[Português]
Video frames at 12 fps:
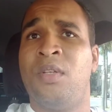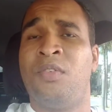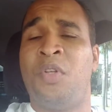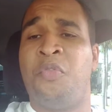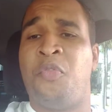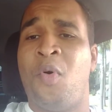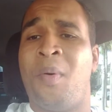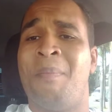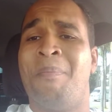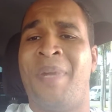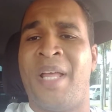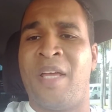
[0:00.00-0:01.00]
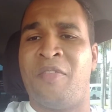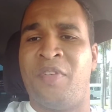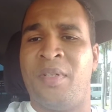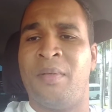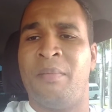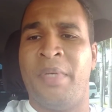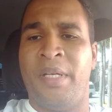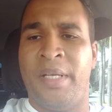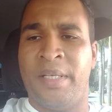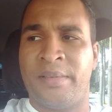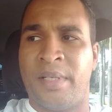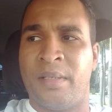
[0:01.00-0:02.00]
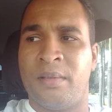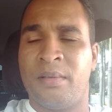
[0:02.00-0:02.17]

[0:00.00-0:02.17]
Se for breve, beleza?